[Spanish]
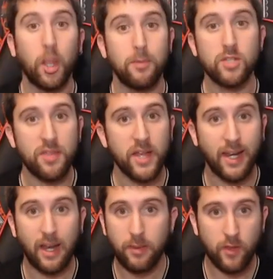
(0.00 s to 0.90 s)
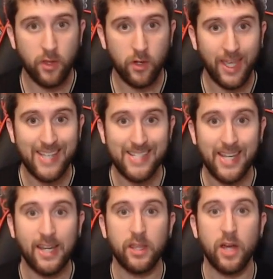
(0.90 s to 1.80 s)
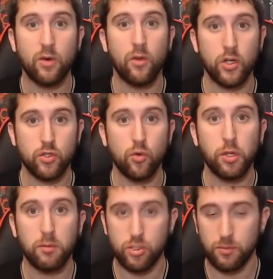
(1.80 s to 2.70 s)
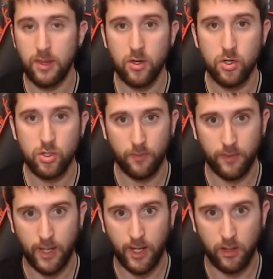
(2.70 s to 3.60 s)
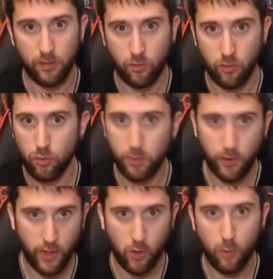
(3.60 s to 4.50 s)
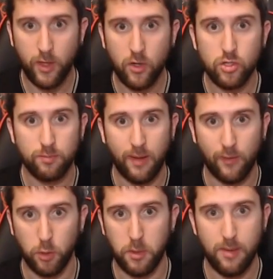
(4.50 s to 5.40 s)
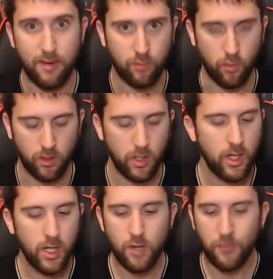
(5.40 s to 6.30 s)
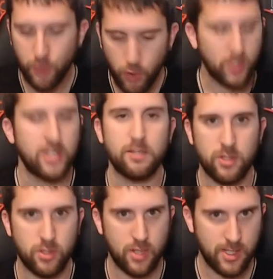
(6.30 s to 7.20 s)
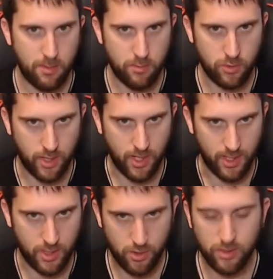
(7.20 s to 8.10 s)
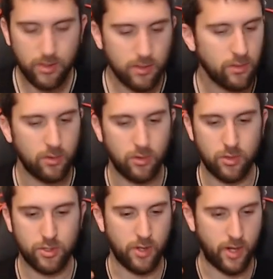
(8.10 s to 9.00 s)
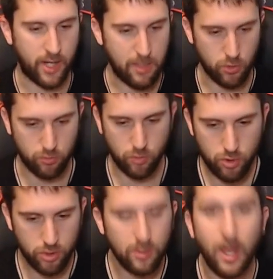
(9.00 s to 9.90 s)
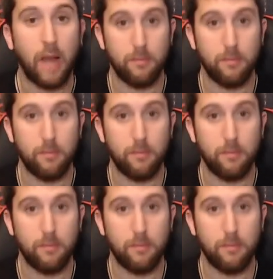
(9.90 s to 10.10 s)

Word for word: Lo que vamos a hacer en el vídeo de hoy es analizar uno de los últimos vídeos del grupo de cómicos Pantomima Full. Todas las personas sabemos quiénes son, nos reímos mucho,